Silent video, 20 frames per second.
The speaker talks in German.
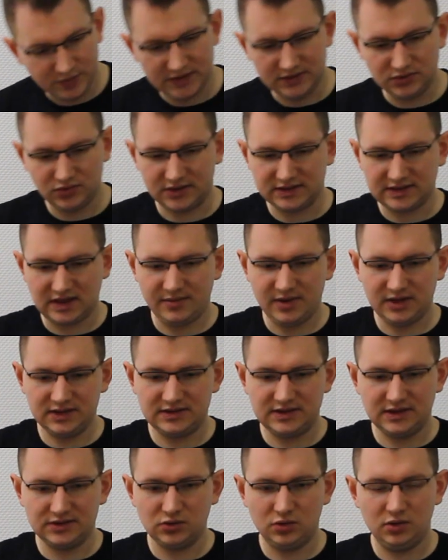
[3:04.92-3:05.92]
Spielen. So, jetzt kann man
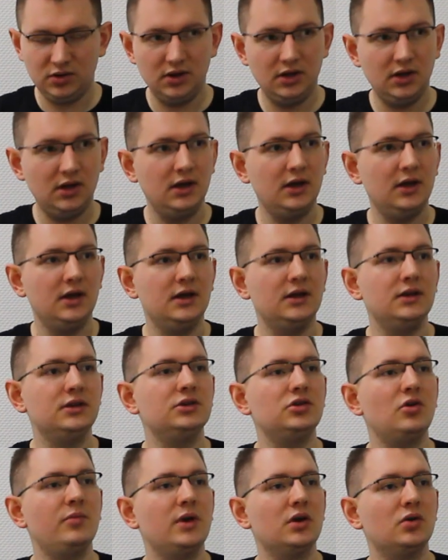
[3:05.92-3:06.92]
das hier so.
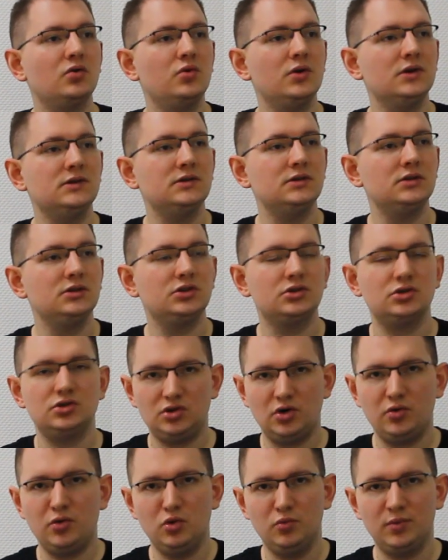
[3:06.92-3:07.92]
Ich schaue mal hier kurz. Ich
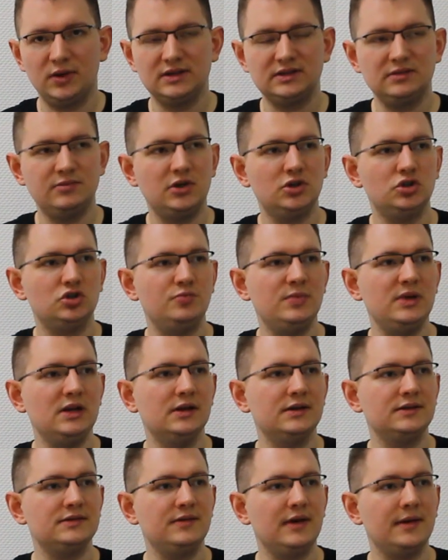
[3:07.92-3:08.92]
schaue übrigens immer ins
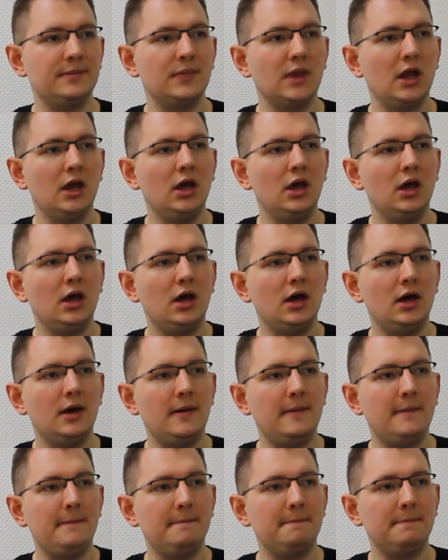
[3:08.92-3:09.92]
Spiegel, deswegen
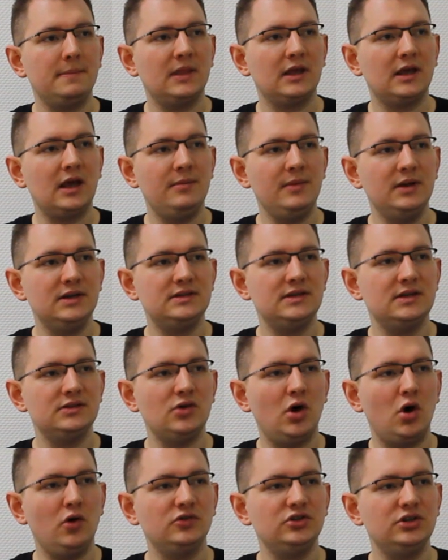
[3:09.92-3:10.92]
ähm, kann man das hier
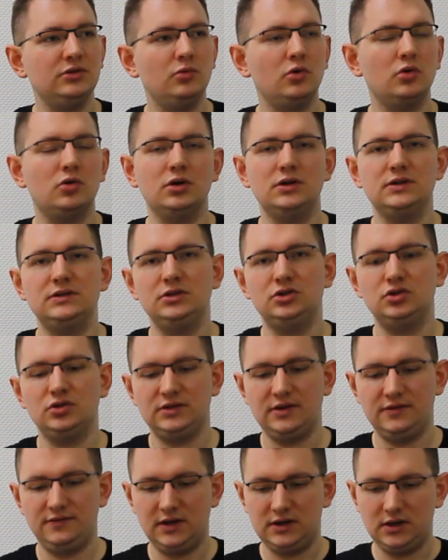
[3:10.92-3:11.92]
so aufschieben. Oh Gott, das sieht
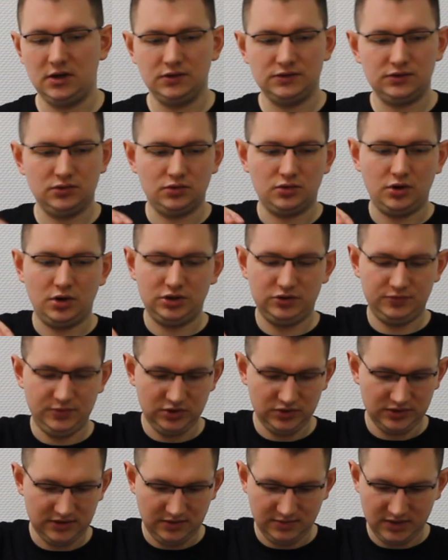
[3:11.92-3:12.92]
schon sehr fett aus. Oh Gott, ich
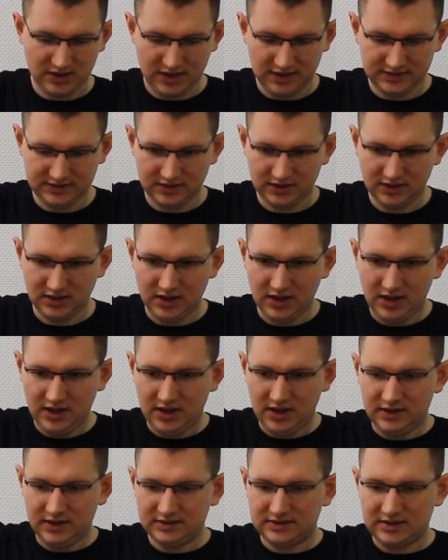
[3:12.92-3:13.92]
bin schon sehr begeistert.
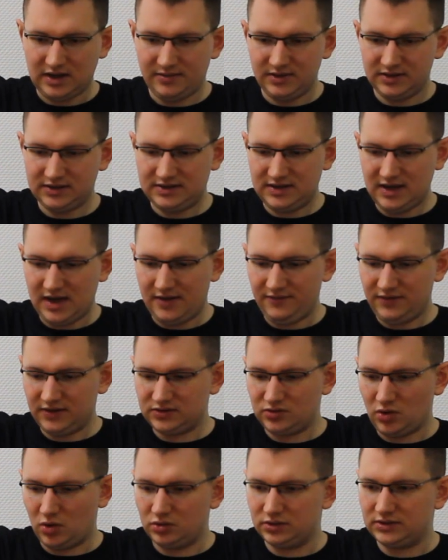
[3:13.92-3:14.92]
Jetzt kann man das hier
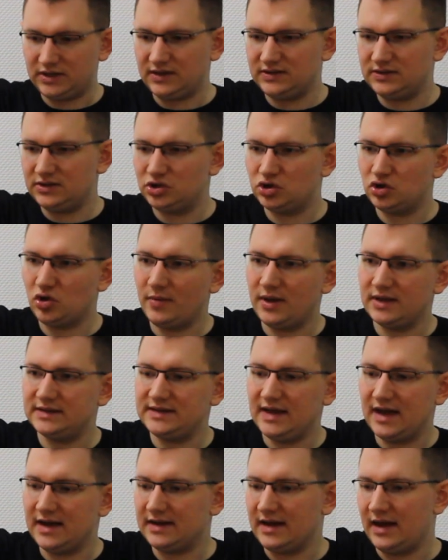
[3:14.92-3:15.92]
einfach so. Das ist schon mal
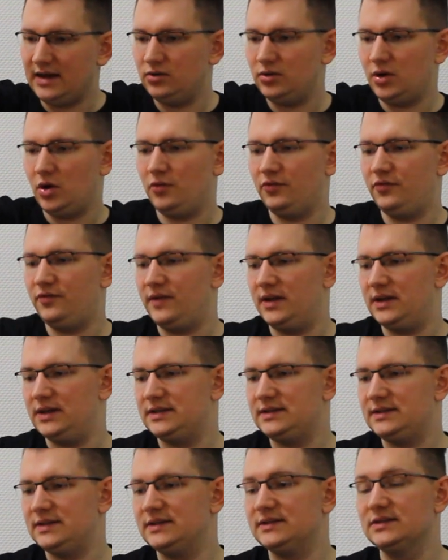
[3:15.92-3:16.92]
sehr geil und
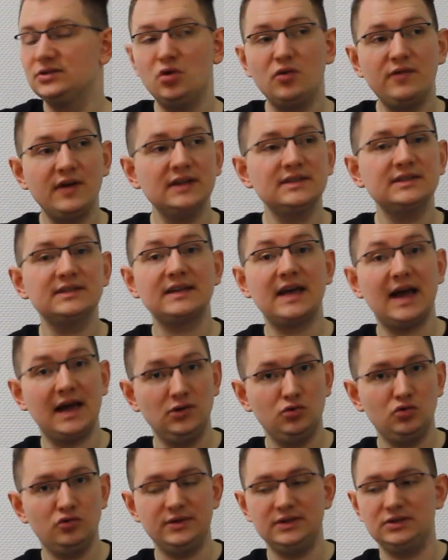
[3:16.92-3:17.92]
aufwendig. Sowas
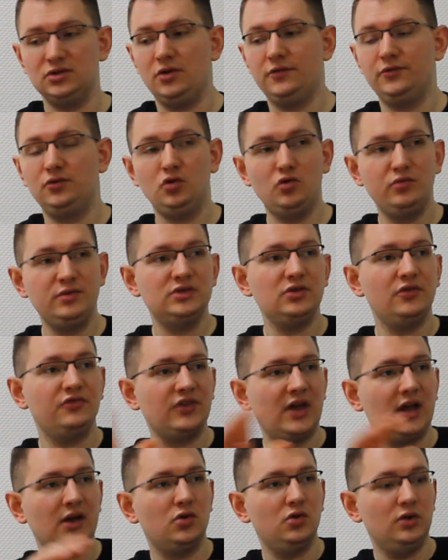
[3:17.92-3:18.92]
kann Ubisoft.
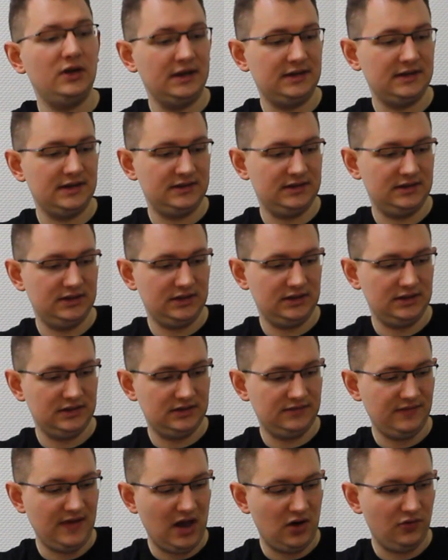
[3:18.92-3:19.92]
Ubisoft kann Collectors
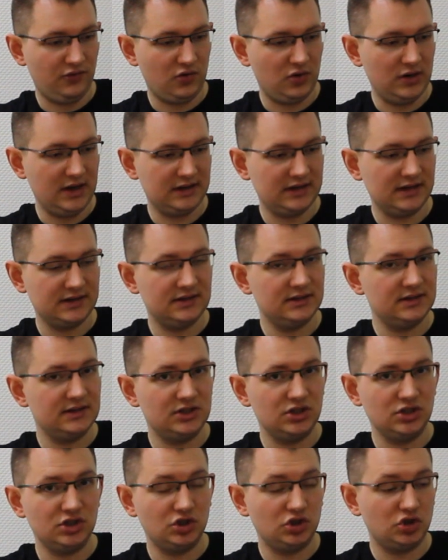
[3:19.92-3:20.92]
Editions. Wer auf Collectors
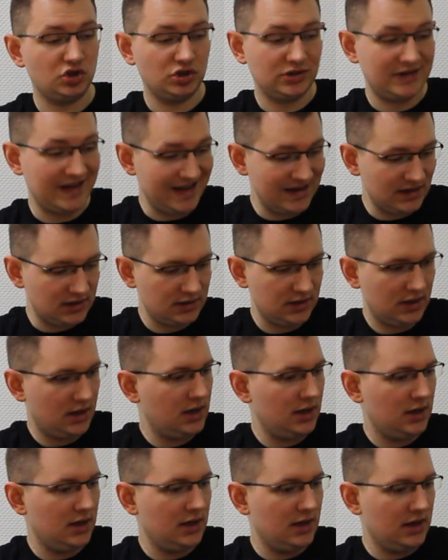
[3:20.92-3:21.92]
Editions steht,
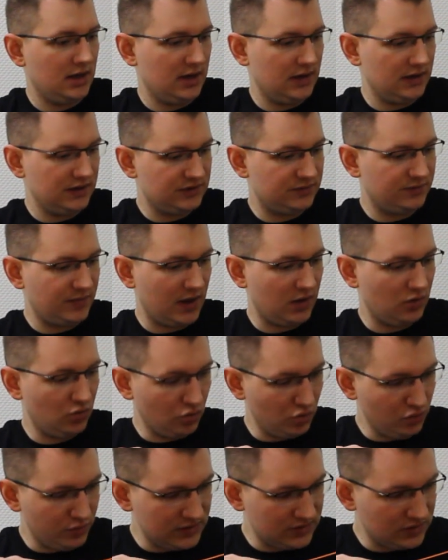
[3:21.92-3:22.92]
ist bei
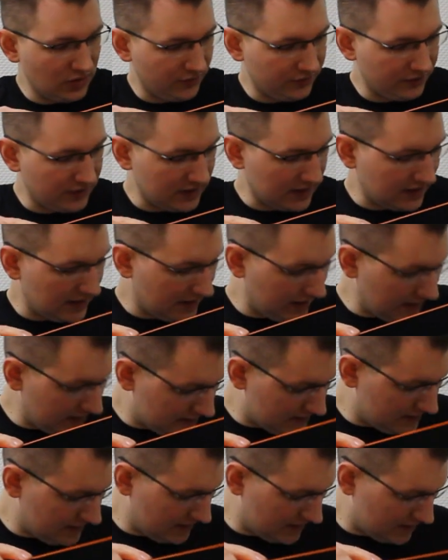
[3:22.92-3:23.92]
Ubisoft
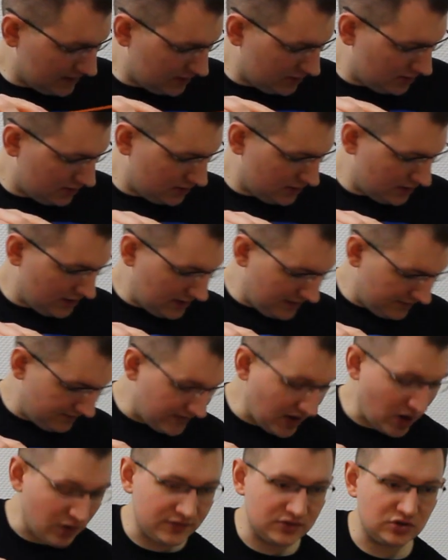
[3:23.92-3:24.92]
richtig.
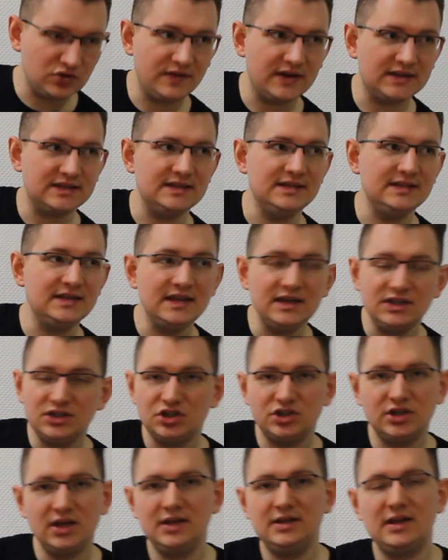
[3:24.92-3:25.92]
Wer auf sowas nicht
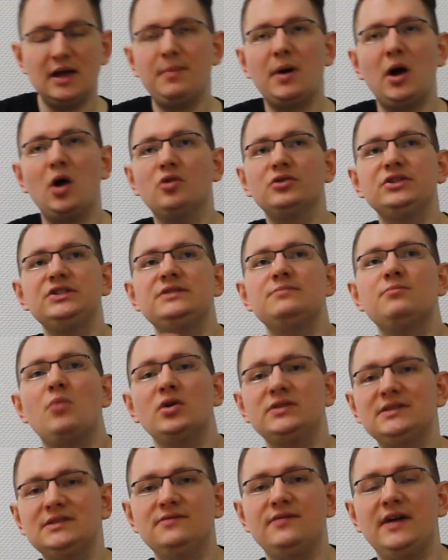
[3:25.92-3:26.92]
steht, der braucht nicht
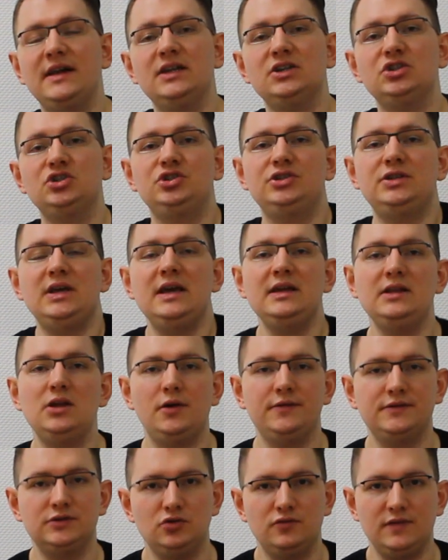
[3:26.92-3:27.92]
motzen, weil der steht
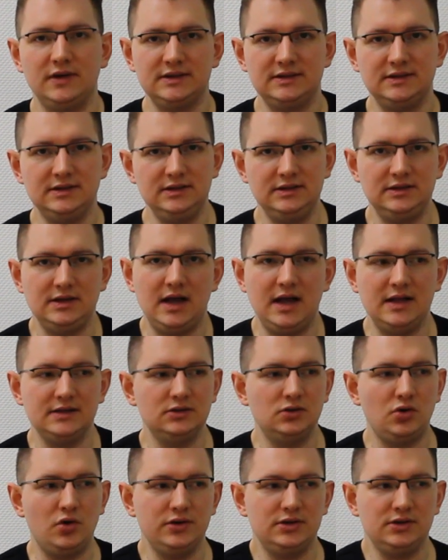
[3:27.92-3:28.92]
auf sowas nicht.
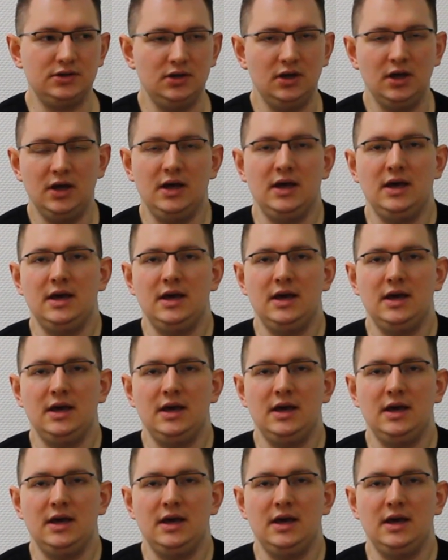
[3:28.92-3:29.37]
Also Leute,